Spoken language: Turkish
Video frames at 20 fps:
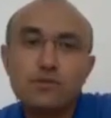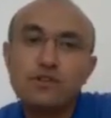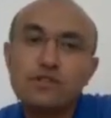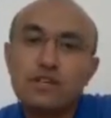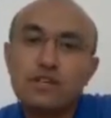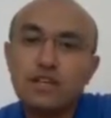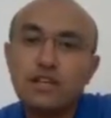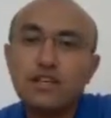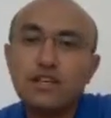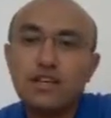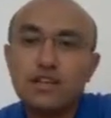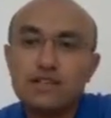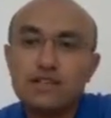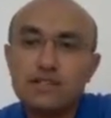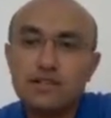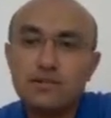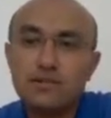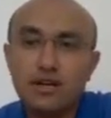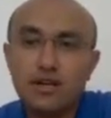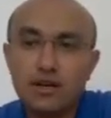O zaman
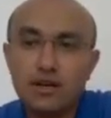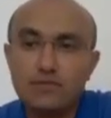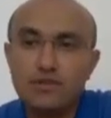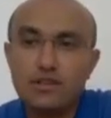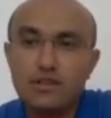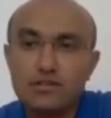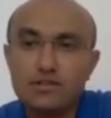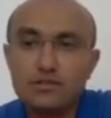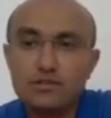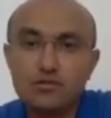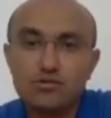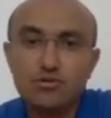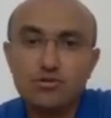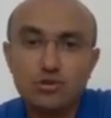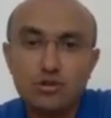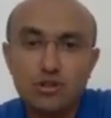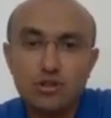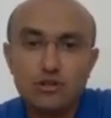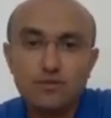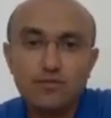zaten geniş zaman
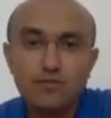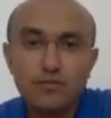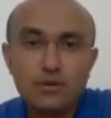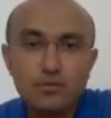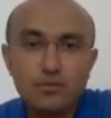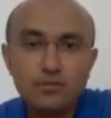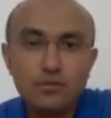yapacaksınız soruları.